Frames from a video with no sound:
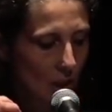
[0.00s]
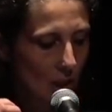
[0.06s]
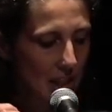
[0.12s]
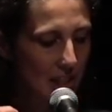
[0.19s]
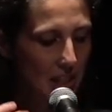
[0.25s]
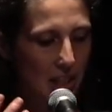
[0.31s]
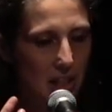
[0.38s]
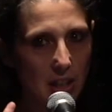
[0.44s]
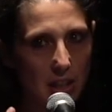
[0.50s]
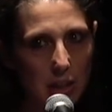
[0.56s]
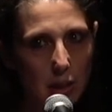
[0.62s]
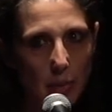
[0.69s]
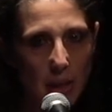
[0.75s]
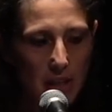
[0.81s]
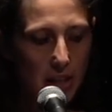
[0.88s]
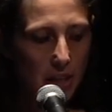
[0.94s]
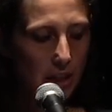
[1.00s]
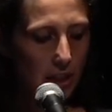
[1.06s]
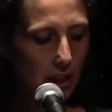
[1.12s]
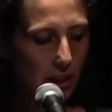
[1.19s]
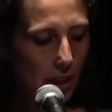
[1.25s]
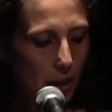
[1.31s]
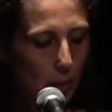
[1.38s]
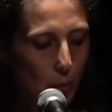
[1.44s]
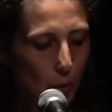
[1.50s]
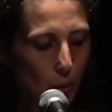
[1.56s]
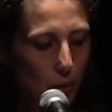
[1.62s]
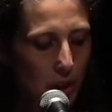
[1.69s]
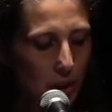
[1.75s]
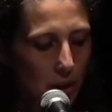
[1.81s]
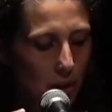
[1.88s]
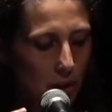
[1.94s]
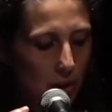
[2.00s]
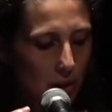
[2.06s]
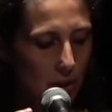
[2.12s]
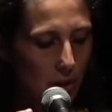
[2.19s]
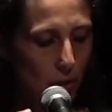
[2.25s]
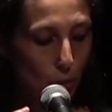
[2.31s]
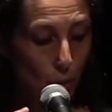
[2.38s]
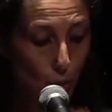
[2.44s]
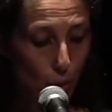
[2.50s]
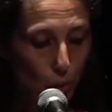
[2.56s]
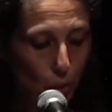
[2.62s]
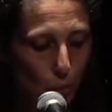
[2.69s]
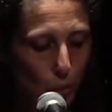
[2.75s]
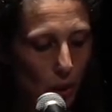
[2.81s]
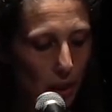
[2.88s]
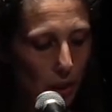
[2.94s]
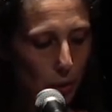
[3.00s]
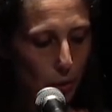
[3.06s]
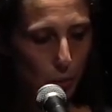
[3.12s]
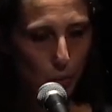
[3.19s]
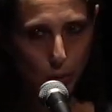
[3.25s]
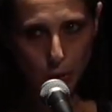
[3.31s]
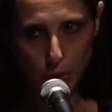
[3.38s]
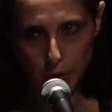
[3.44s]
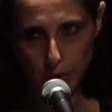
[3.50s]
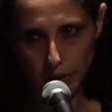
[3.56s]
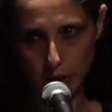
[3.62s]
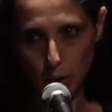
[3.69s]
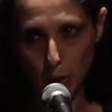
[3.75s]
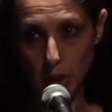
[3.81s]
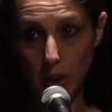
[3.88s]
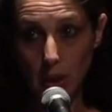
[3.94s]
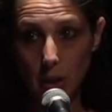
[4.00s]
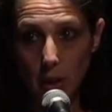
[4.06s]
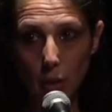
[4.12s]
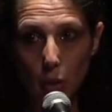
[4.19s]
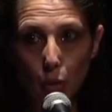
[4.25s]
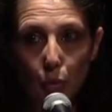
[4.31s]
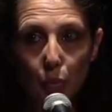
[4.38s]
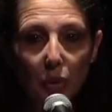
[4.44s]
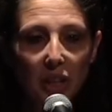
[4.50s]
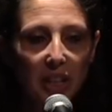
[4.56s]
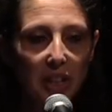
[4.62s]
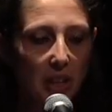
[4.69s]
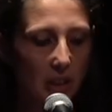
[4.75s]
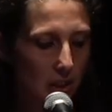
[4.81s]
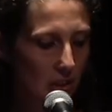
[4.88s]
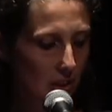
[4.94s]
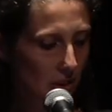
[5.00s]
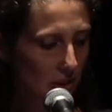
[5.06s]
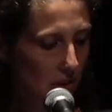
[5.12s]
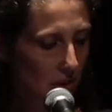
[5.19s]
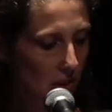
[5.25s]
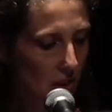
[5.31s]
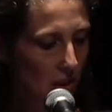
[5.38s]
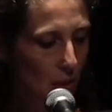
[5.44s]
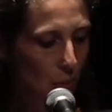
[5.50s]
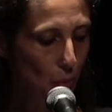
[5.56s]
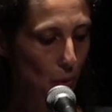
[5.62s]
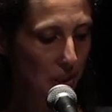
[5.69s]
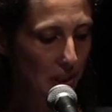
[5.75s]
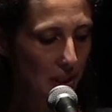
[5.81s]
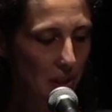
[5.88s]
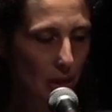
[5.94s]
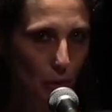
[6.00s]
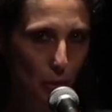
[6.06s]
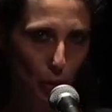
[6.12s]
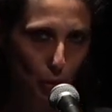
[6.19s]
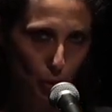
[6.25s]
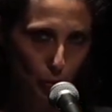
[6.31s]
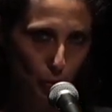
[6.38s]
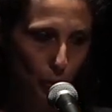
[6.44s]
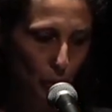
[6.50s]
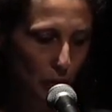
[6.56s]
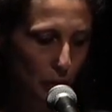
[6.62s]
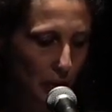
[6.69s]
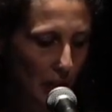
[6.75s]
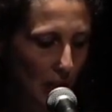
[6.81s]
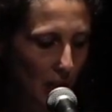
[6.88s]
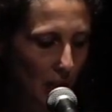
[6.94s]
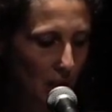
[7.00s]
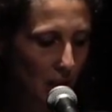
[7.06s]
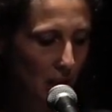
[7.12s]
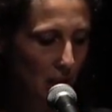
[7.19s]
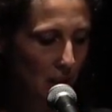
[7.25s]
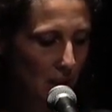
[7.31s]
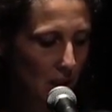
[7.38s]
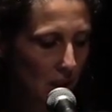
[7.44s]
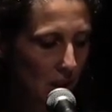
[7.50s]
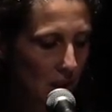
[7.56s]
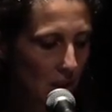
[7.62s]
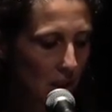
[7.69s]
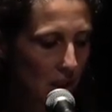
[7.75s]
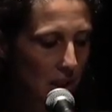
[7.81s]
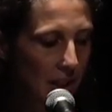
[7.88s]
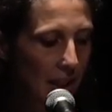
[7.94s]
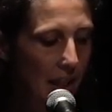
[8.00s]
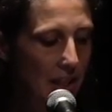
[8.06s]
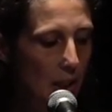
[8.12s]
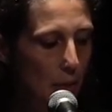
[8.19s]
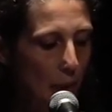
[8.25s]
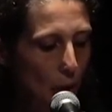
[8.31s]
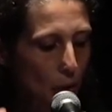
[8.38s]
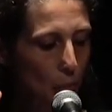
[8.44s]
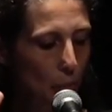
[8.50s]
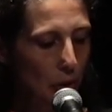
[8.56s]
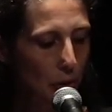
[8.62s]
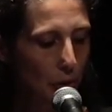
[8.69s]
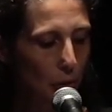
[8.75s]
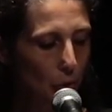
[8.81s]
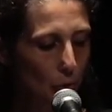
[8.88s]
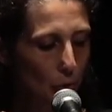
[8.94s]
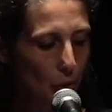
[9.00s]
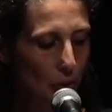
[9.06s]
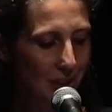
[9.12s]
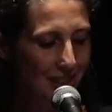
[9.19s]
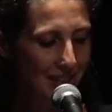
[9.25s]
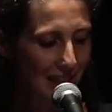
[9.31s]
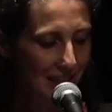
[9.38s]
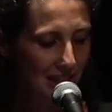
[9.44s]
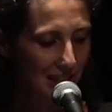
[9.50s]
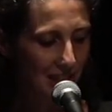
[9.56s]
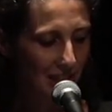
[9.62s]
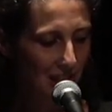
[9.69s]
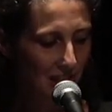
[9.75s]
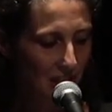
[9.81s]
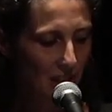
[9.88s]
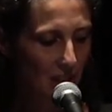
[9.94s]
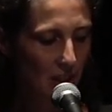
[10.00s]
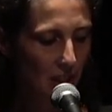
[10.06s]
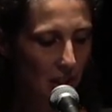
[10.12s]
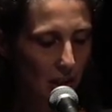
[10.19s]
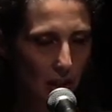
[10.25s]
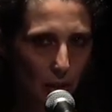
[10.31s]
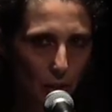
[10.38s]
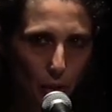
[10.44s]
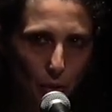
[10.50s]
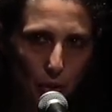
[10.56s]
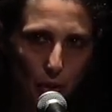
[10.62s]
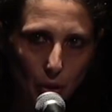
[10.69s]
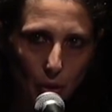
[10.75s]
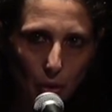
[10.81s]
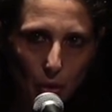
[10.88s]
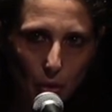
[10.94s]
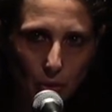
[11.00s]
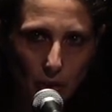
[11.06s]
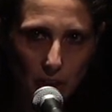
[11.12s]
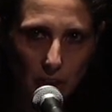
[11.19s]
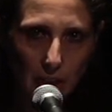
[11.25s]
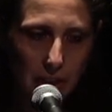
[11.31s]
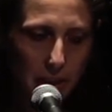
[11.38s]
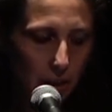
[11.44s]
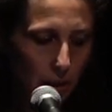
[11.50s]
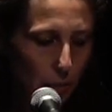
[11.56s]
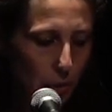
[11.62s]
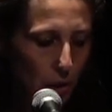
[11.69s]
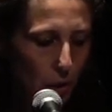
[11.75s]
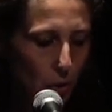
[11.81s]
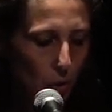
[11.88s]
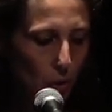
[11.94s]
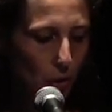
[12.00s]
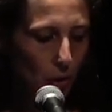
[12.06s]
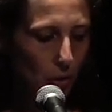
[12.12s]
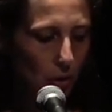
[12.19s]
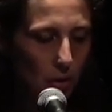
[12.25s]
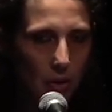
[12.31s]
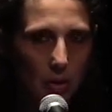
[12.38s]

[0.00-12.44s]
J'essaie d'imaginer un bruit de sous-bois, de me figurer l'humide pour descendre le boulevard, écrasé par une multitude de sacs je sens jaillir mes côtes,